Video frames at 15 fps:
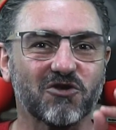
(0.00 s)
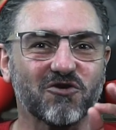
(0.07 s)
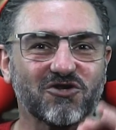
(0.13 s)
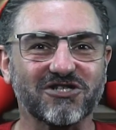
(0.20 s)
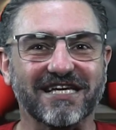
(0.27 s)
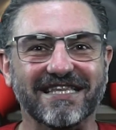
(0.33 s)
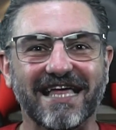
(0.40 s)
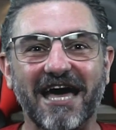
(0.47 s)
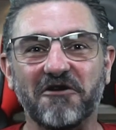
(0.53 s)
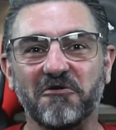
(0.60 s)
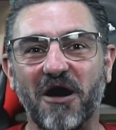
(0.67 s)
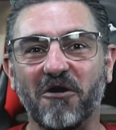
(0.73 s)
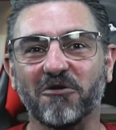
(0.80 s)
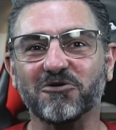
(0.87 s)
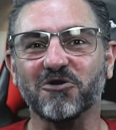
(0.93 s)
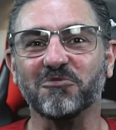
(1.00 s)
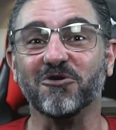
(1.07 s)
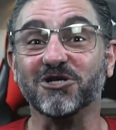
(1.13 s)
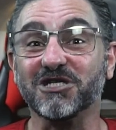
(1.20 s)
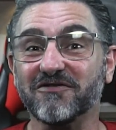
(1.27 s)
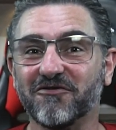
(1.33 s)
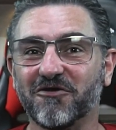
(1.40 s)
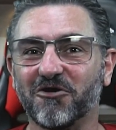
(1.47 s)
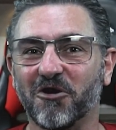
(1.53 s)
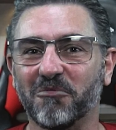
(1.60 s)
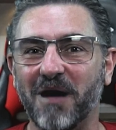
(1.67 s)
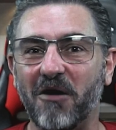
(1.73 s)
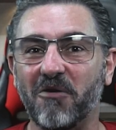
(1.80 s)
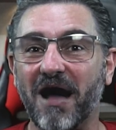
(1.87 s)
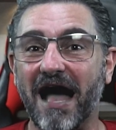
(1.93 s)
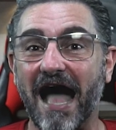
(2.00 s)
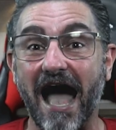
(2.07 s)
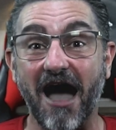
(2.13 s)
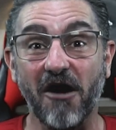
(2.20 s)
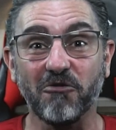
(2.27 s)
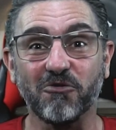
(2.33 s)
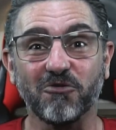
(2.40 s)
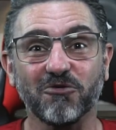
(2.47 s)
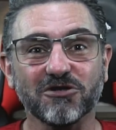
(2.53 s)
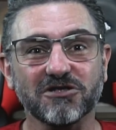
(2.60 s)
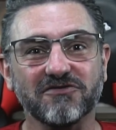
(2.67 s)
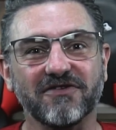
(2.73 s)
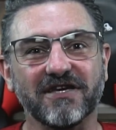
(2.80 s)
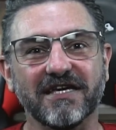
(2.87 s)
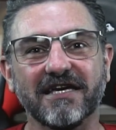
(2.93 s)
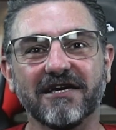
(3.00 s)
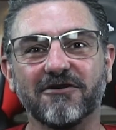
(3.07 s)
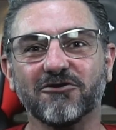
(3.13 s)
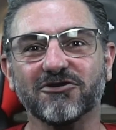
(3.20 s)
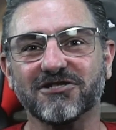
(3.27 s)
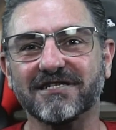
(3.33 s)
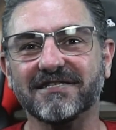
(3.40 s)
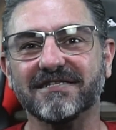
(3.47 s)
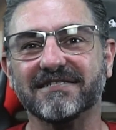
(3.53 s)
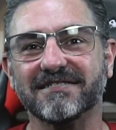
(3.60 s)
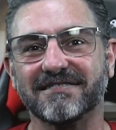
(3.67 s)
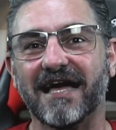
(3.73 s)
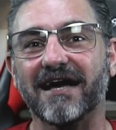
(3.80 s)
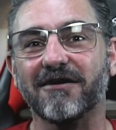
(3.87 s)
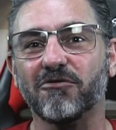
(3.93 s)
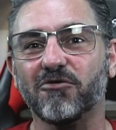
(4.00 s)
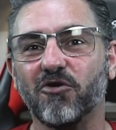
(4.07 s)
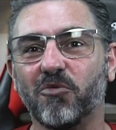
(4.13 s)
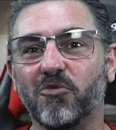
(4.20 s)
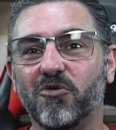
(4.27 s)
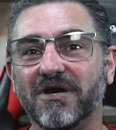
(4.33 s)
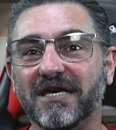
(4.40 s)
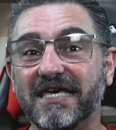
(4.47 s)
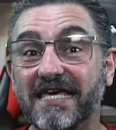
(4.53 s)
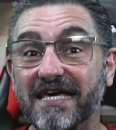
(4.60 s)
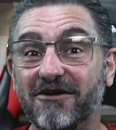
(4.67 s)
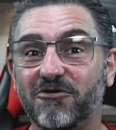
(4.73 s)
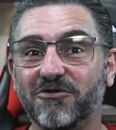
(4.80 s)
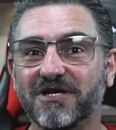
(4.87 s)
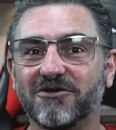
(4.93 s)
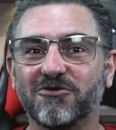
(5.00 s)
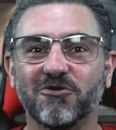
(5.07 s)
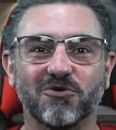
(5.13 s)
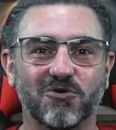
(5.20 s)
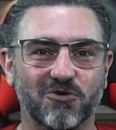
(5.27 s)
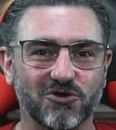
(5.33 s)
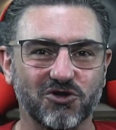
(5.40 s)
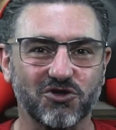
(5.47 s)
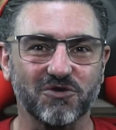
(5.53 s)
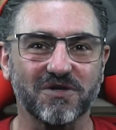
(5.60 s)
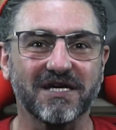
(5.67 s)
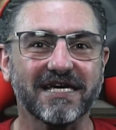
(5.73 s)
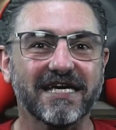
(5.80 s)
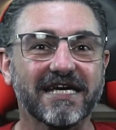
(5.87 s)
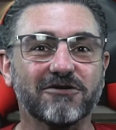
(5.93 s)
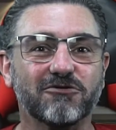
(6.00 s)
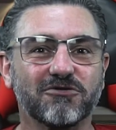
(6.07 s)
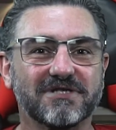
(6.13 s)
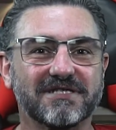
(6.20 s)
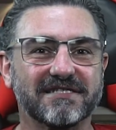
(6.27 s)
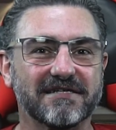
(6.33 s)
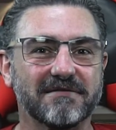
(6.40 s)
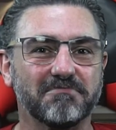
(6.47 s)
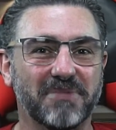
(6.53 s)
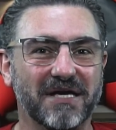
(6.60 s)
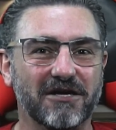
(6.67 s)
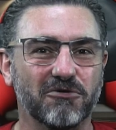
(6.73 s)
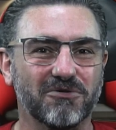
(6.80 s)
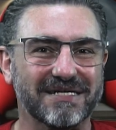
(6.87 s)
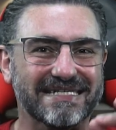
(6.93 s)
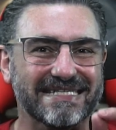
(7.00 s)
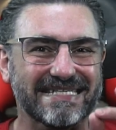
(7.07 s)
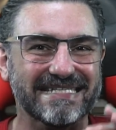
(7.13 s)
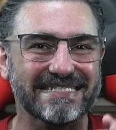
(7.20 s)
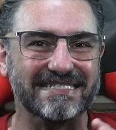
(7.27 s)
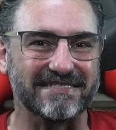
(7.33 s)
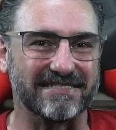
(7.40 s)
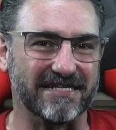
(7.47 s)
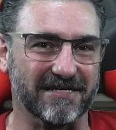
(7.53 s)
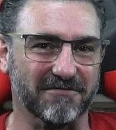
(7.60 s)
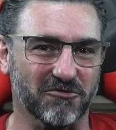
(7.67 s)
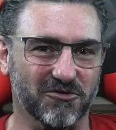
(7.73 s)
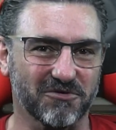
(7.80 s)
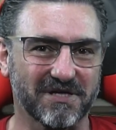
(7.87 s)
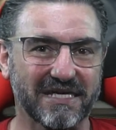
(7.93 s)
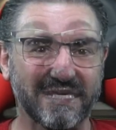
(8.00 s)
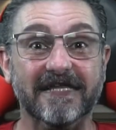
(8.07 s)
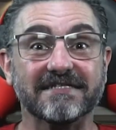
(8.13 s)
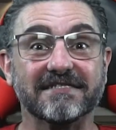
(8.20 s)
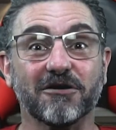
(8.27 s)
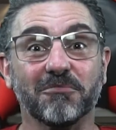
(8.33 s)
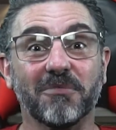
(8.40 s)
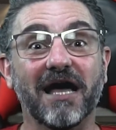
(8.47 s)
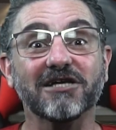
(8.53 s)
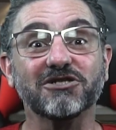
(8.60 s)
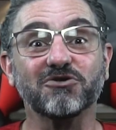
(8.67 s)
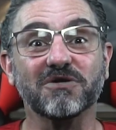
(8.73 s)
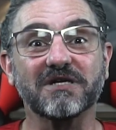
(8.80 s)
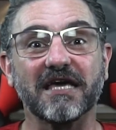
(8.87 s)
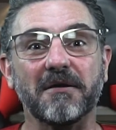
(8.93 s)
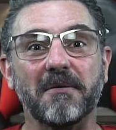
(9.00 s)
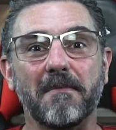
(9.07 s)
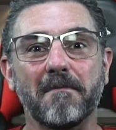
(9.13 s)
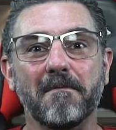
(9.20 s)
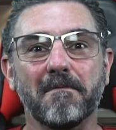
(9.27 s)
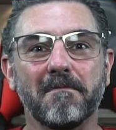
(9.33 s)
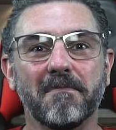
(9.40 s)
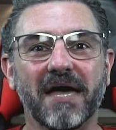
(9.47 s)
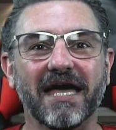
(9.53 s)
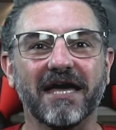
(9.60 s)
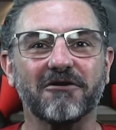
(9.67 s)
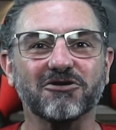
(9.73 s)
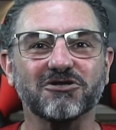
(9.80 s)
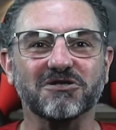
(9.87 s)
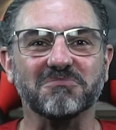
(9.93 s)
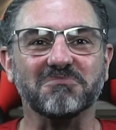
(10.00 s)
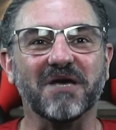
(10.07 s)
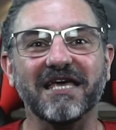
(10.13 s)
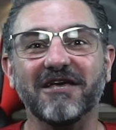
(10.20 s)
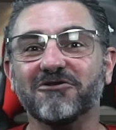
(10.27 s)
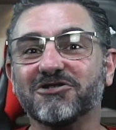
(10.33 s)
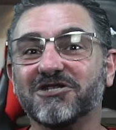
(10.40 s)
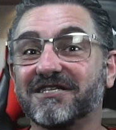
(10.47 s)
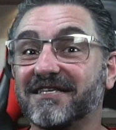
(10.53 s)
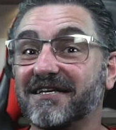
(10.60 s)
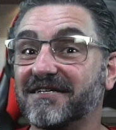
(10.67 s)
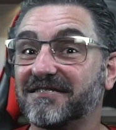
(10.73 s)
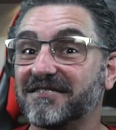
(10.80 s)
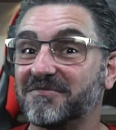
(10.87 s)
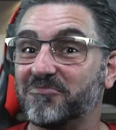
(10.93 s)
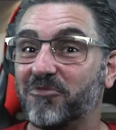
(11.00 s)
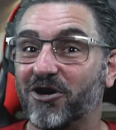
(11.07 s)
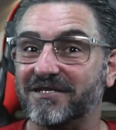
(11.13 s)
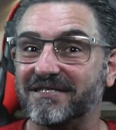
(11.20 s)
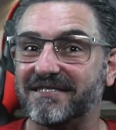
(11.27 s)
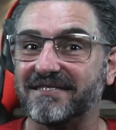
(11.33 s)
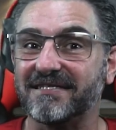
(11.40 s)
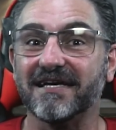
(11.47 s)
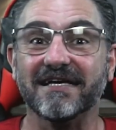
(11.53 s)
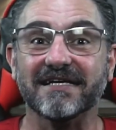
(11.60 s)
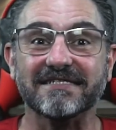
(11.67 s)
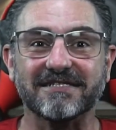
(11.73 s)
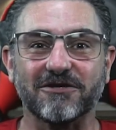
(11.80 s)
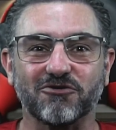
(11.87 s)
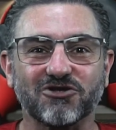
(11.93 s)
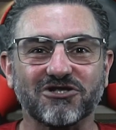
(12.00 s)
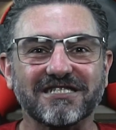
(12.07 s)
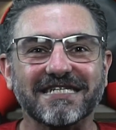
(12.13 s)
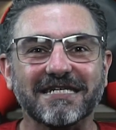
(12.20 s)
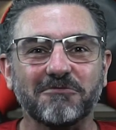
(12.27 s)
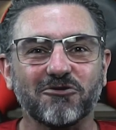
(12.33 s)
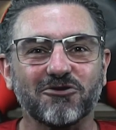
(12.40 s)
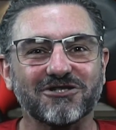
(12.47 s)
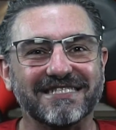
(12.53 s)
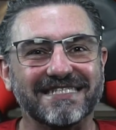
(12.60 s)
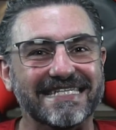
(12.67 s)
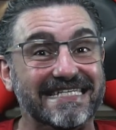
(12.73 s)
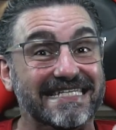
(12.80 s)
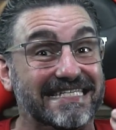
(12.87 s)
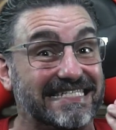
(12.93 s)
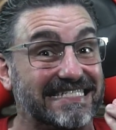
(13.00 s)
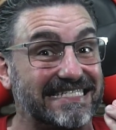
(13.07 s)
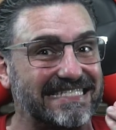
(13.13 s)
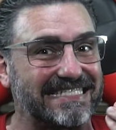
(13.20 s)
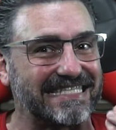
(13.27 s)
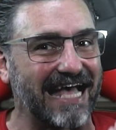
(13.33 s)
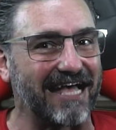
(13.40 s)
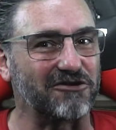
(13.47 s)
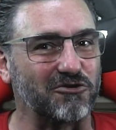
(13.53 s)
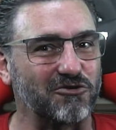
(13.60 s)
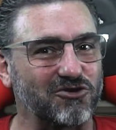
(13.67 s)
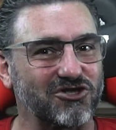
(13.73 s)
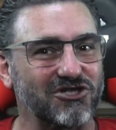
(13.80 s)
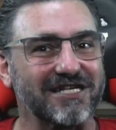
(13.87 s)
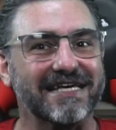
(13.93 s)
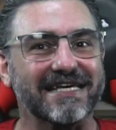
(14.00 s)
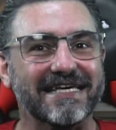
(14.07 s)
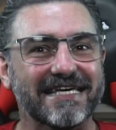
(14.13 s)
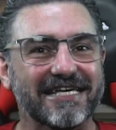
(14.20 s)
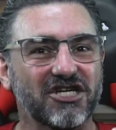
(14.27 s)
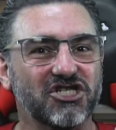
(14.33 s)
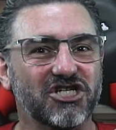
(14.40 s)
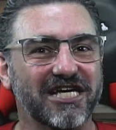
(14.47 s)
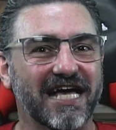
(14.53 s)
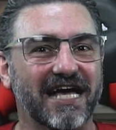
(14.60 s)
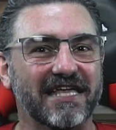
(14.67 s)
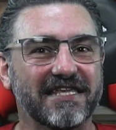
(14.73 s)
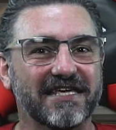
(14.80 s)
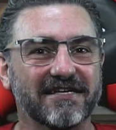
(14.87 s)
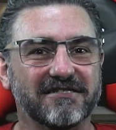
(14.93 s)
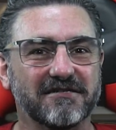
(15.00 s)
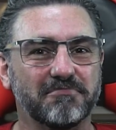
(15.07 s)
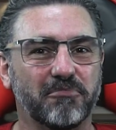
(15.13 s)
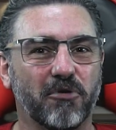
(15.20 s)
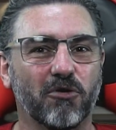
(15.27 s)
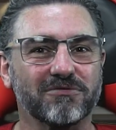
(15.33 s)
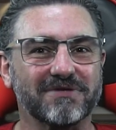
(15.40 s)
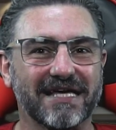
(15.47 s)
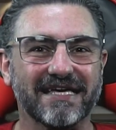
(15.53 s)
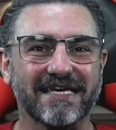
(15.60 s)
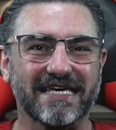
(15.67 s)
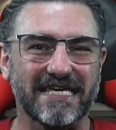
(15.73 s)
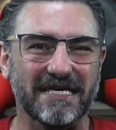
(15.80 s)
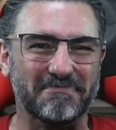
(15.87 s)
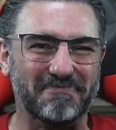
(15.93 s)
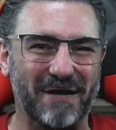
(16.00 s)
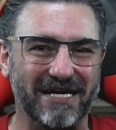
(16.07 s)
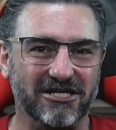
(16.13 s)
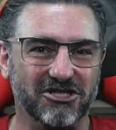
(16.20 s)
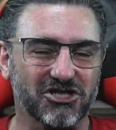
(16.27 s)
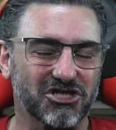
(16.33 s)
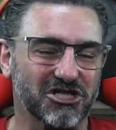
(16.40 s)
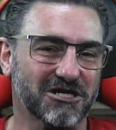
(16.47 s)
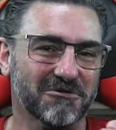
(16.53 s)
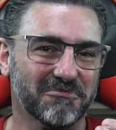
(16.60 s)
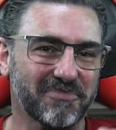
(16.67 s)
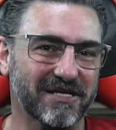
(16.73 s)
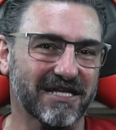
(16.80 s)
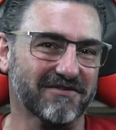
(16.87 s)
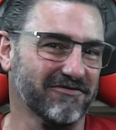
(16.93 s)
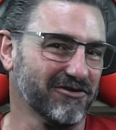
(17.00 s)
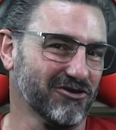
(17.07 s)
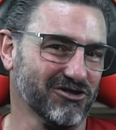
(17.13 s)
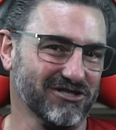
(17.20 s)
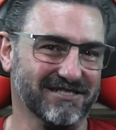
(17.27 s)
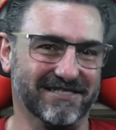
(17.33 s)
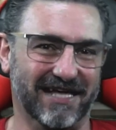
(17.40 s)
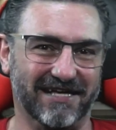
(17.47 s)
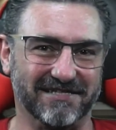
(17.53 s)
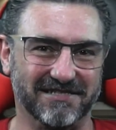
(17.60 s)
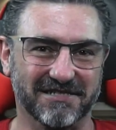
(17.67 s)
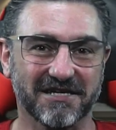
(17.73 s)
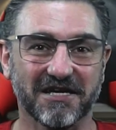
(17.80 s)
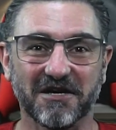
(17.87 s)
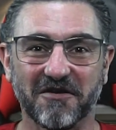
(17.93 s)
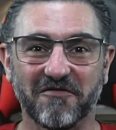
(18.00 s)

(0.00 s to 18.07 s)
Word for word: No cenário automotivo global, alguns veículos se destacam como ícone do luxo e do desempenho extremo. Eles são mais do que meros meios de transportes, são símbolos de status, engenharia de ponta e paixão pela velocidade.